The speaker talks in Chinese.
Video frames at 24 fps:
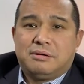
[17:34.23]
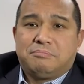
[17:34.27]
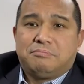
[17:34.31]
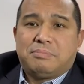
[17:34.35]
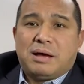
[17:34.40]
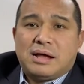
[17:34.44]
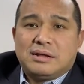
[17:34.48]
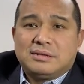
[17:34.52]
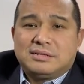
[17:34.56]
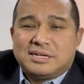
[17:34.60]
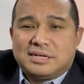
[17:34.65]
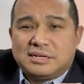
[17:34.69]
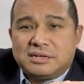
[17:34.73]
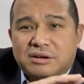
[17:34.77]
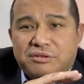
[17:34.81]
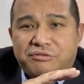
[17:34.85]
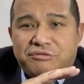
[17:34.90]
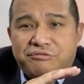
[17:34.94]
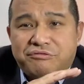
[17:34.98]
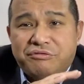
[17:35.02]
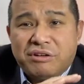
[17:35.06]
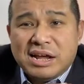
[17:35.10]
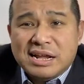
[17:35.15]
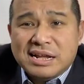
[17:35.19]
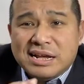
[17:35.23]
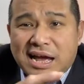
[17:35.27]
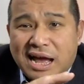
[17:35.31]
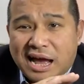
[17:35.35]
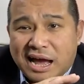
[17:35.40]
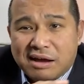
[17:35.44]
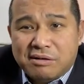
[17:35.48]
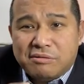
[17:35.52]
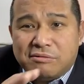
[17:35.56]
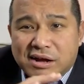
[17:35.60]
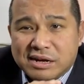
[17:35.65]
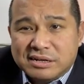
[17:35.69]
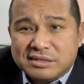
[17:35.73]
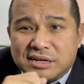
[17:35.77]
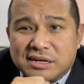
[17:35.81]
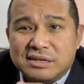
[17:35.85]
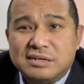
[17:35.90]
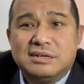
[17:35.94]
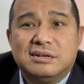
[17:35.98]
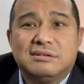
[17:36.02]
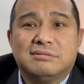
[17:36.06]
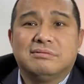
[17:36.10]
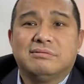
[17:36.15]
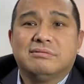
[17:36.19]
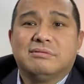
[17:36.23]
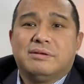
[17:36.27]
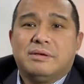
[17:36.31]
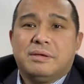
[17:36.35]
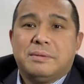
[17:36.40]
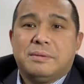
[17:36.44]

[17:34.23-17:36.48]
帮整个分行完成任务，